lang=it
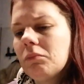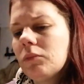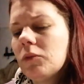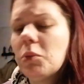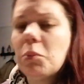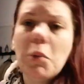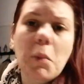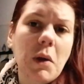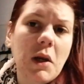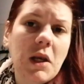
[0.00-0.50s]

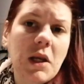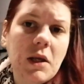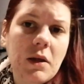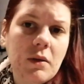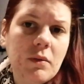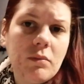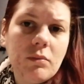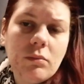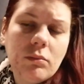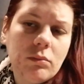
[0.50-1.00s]
sono più
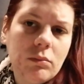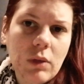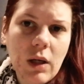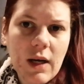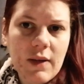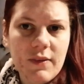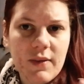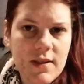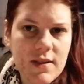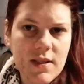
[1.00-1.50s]
belli mm,
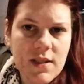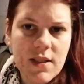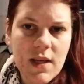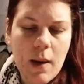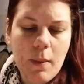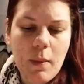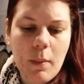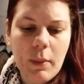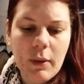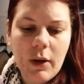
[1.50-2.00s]
alla fine
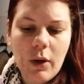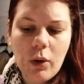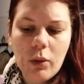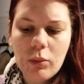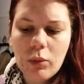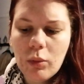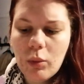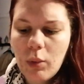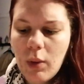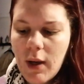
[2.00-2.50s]
insieme perché
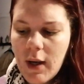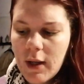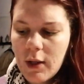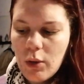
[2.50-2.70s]
comunque